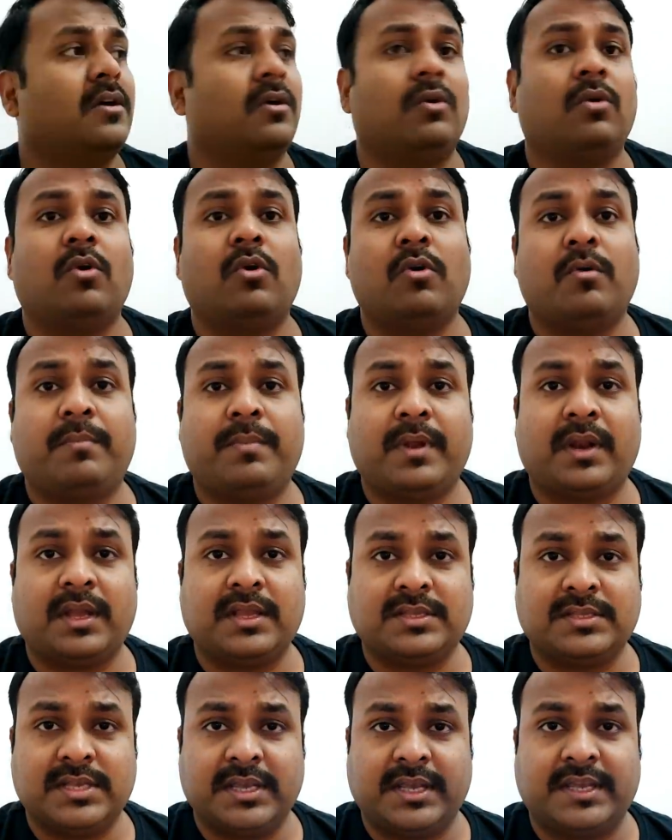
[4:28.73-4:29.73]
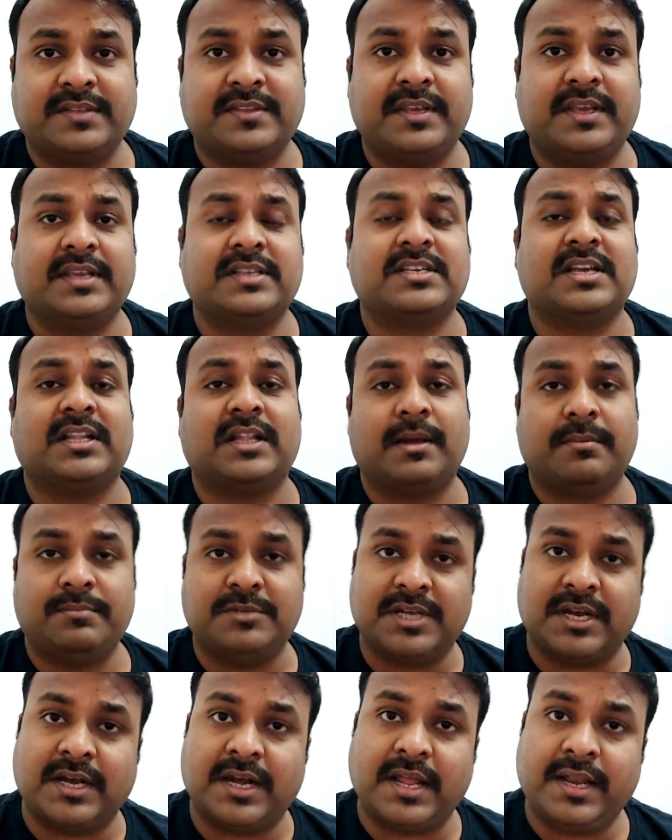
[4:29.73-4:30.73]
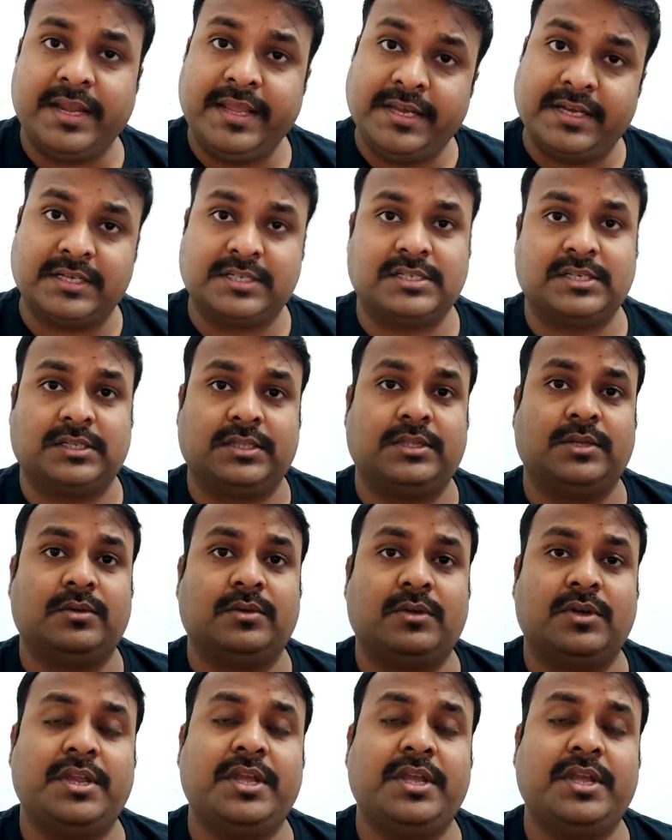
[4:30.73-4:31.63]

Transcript: रोडों पर ऐसे किसी के साथ आप झगड़ा नहीं कर सकते हो